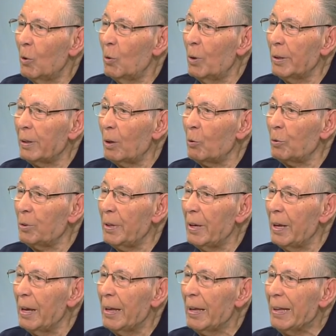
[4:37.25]
una
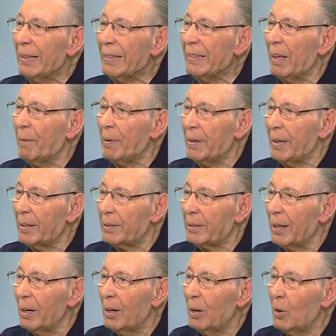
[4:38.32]
Andalucía de
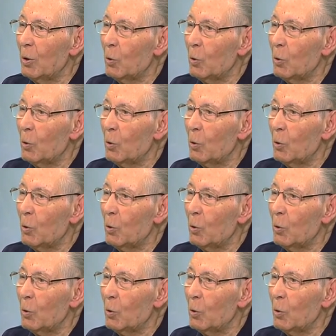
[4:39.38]
belleza,